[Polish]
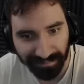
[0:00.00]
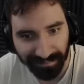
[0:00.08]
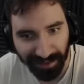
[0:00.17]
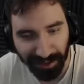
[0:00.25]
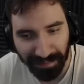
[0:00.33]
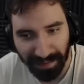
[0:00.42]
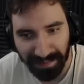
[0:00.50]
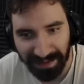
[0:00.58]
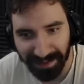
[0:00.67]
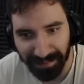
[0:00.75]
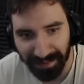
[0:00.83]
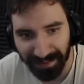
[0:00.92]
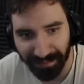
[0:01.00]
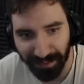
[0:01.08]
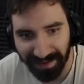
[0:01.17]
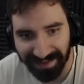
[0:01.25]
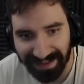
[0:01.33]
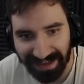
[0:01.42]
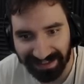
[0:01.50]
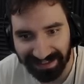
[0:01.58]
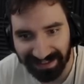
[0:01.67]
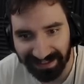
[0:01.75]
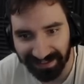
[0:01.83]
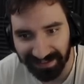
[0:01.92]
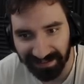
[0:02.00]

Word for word: On ma build pod full z rękę.